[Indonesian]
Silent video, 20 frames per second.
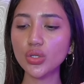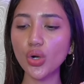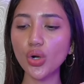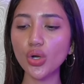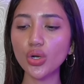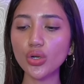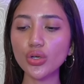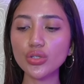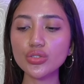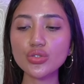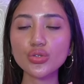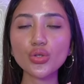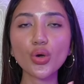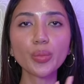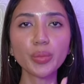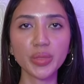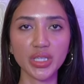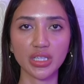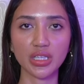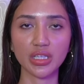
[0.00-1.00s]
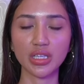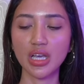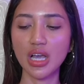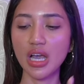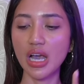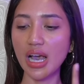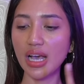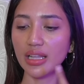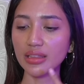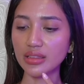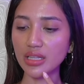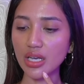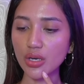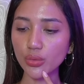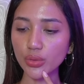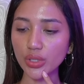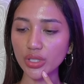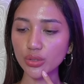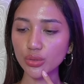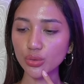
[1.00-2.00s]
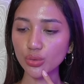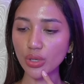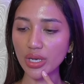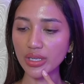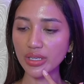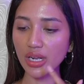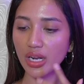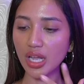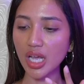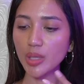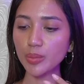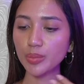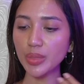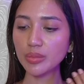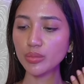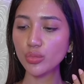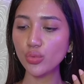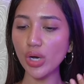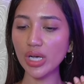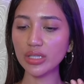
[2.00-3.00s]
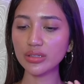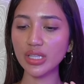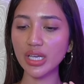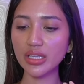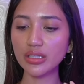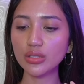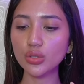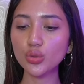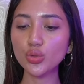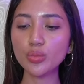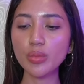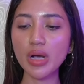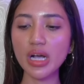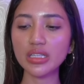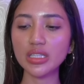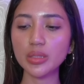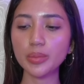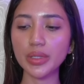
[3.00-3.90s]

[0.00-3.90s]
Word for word: kolostomi atau itu tuh adalah pembuatan lubang di